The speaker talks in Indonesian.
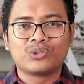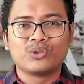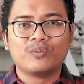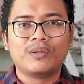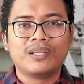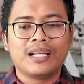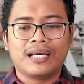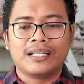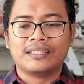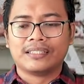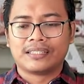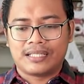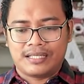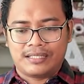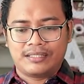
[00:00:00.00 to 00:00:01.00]
Watu Belah
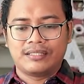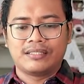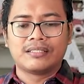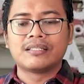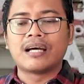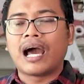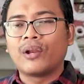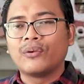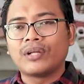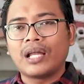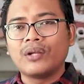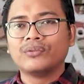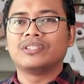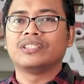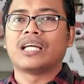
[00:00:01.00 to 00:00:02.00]
dengan
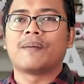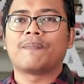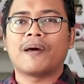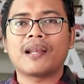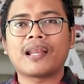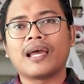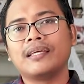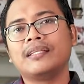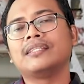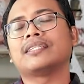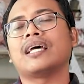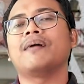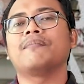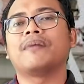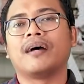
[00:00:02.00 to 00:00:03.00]
alun-alun Singaparna ini
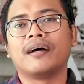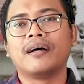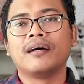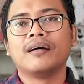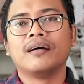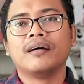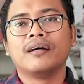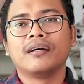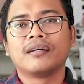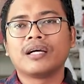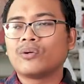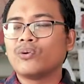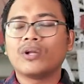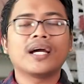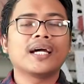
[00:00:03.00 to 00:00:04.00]
sama.
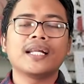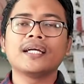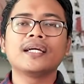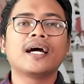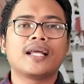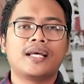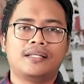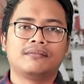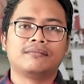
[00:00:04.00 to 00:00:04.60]
Kekurangan anggaran.